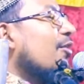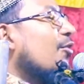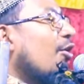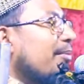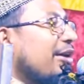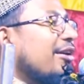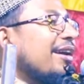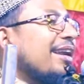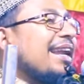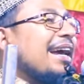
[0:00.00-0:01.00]
কমই
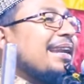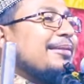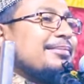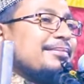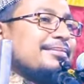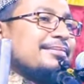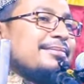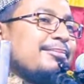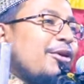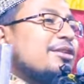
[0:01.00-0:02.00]
অঙ্গনের আলেম
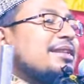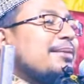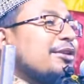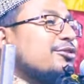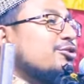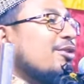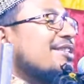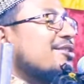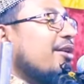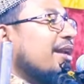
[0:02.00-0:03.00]
বক্তা মানুষ
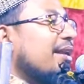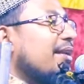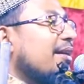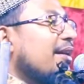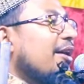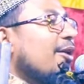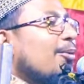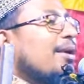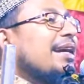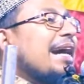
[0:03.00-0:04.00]
ওয়াজ করেন
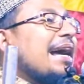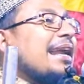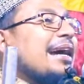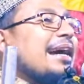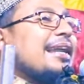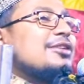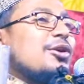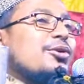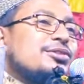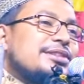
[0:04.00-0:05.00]
উনি কারাগারে
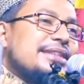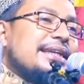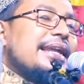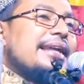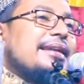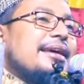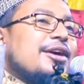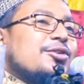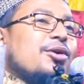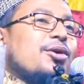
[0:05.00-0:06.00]
যখন ছিলেন
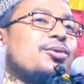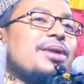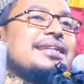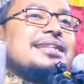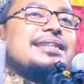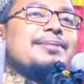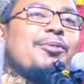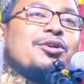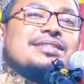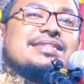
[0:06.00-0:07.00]
তখন উনার সাথে
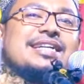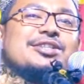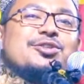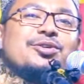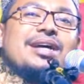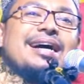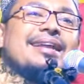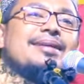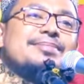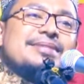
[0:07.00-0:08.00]
পঞ্চাশ জন
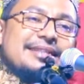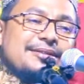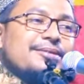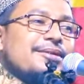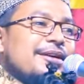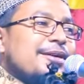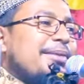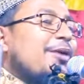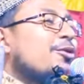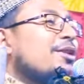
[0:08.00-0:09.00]
আলেম ছিল
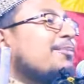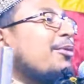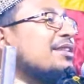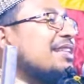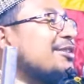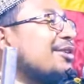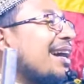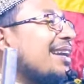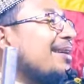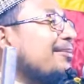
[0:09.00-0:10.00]
বা উনি পঞ্চাশ জন
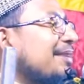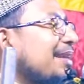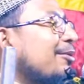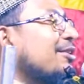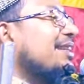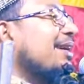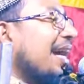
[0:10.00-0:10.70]
আলেমদের মধ্যে